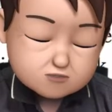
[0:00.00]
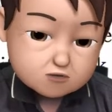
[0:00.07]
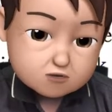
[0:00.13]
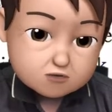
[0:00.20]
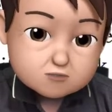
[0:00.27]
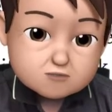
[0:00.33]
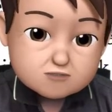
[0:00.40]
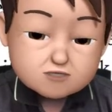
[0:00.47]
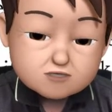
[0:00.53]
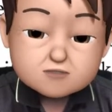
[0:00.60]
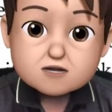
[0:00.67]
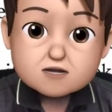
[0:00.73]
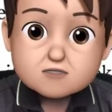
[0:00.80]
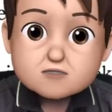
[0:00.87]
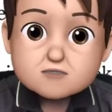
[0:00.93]
물론 어휘
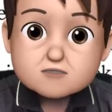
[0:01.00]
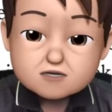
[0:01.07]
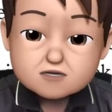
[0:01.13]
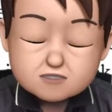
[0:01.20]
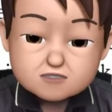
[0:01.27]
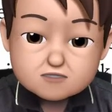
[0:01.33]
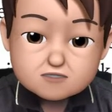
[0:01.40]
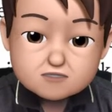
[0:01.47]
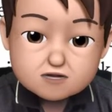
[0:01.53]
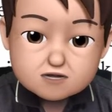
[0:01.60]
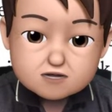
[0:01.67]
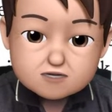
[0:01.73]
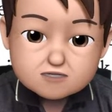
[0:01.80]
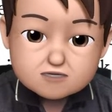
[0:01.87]
문제도 나올 수는 있어.